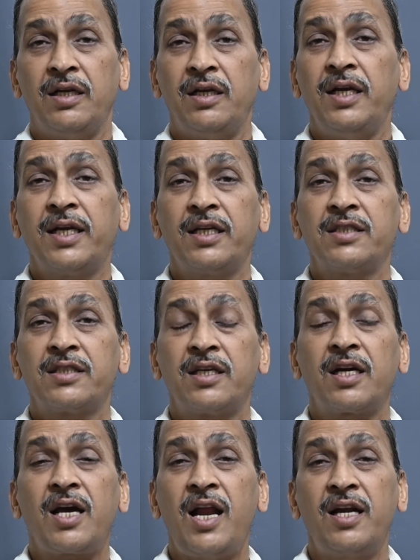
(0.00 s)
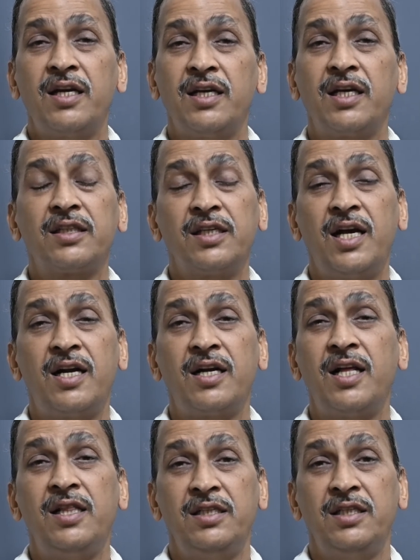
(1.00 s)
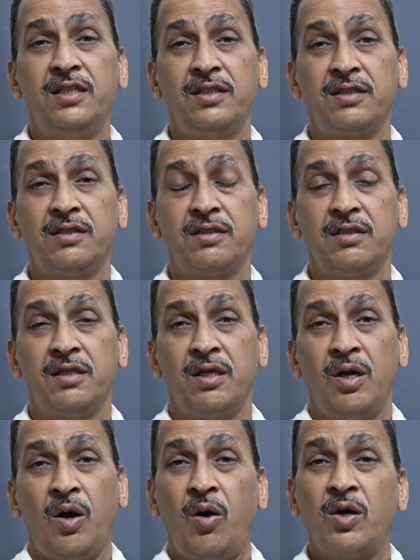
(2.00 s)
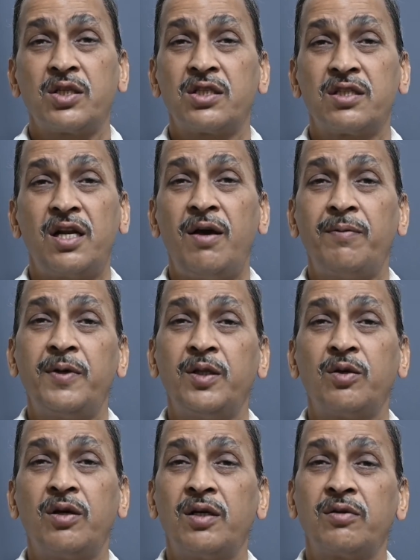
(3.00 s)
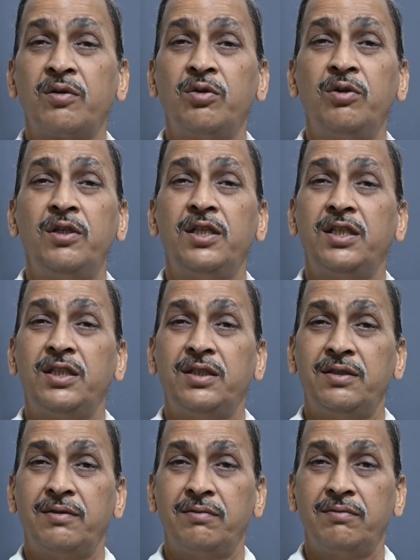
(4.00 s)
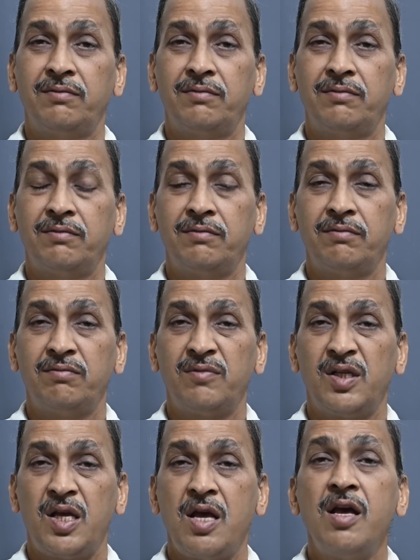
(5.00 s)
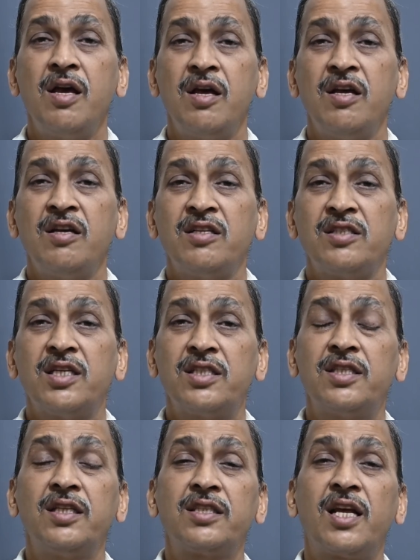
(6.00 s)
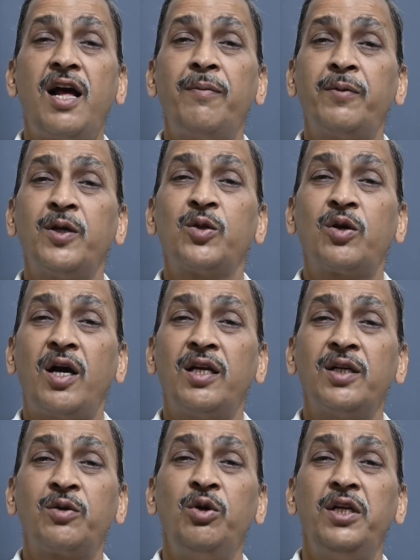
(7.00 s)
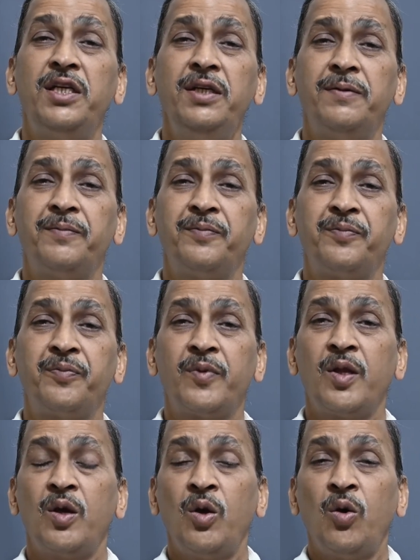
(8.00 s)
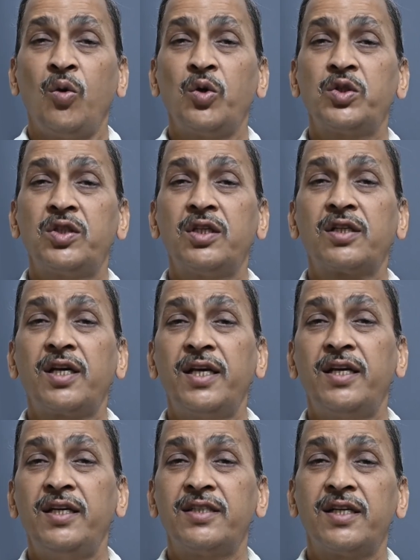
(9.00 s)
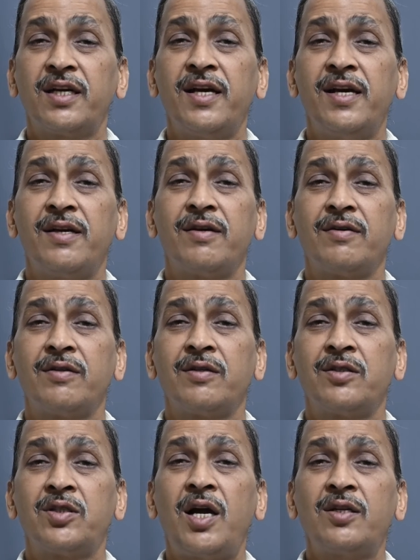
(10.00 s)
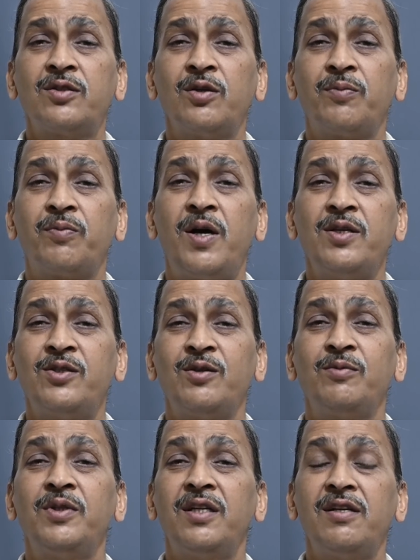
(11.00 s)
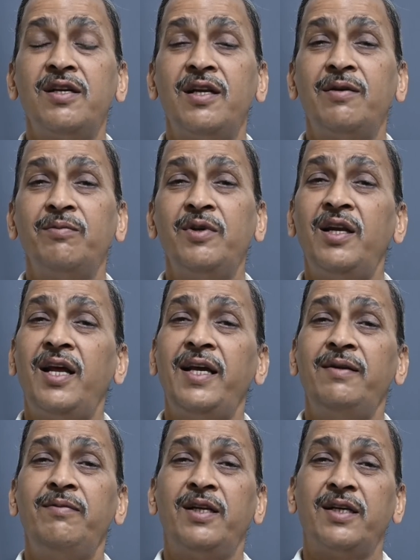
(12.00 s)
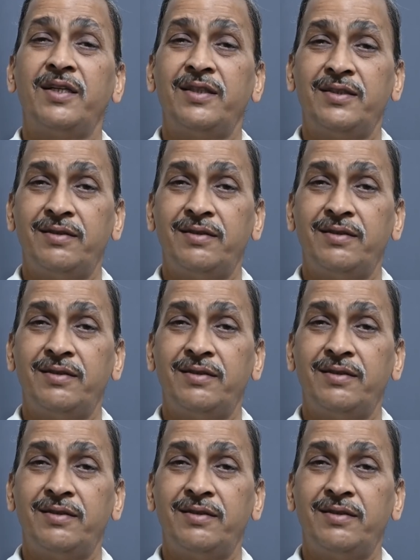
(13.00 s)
लेकिन सरकार ने हथियार डाल दिए और शराब की दुकान खोल दी गई जिस दिन शराब की दुकानें खुली उस दिन कई कई जगह 400-500 मीटर की लंबी लाइन भी लगी